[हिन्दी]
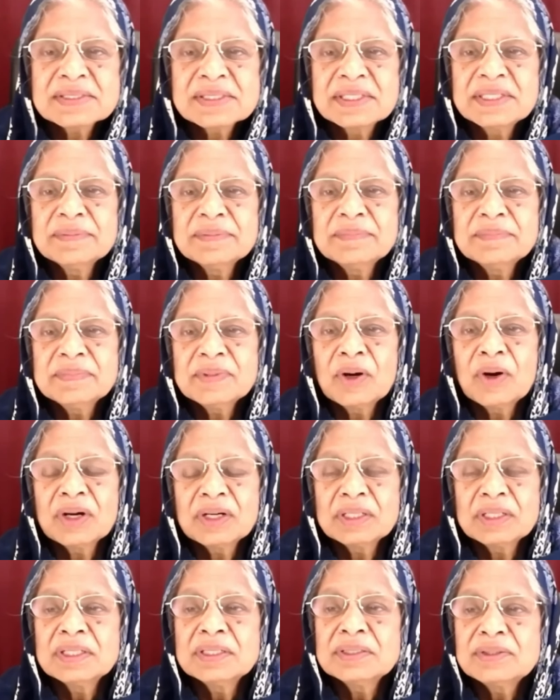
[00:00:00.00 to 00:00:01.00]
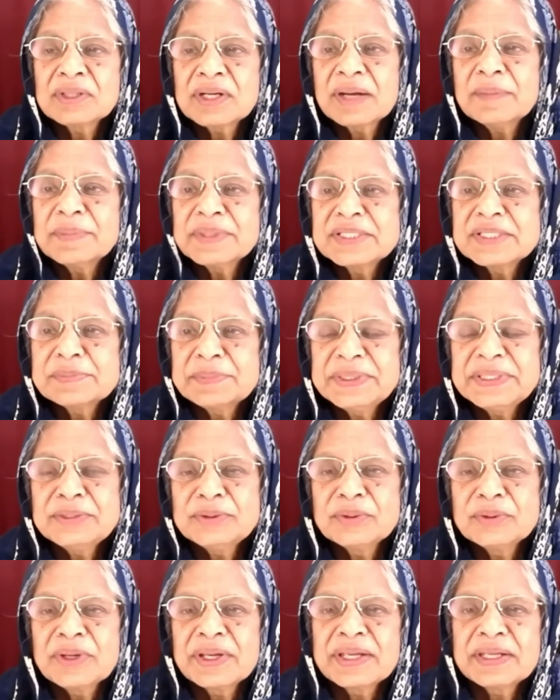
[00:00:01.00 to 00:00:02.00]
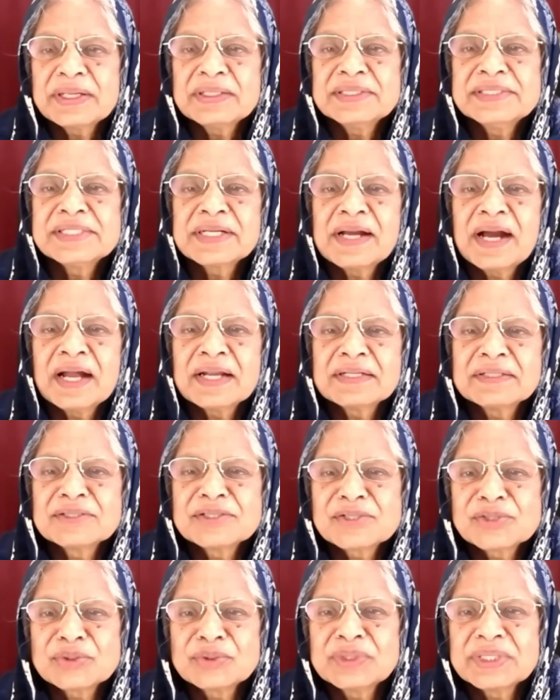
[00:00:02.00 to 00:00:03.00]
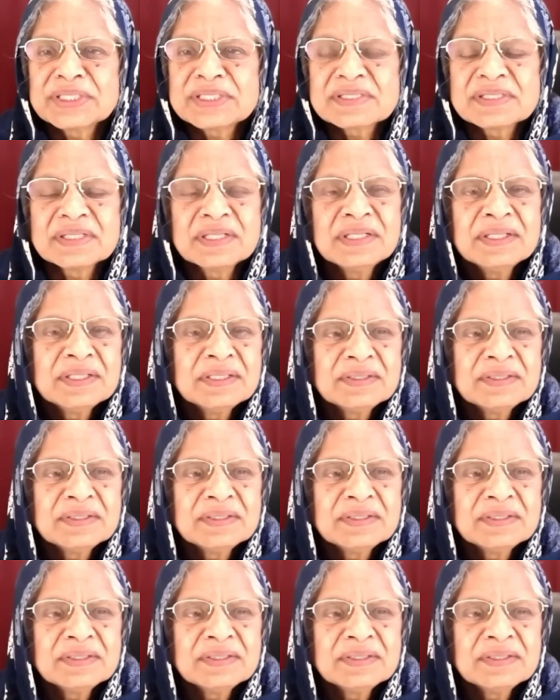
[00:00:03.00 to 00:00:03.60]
आस्क हिम और हर टू कम एंड स्पीक टू किंडरगार्टन स्टूडेंट्स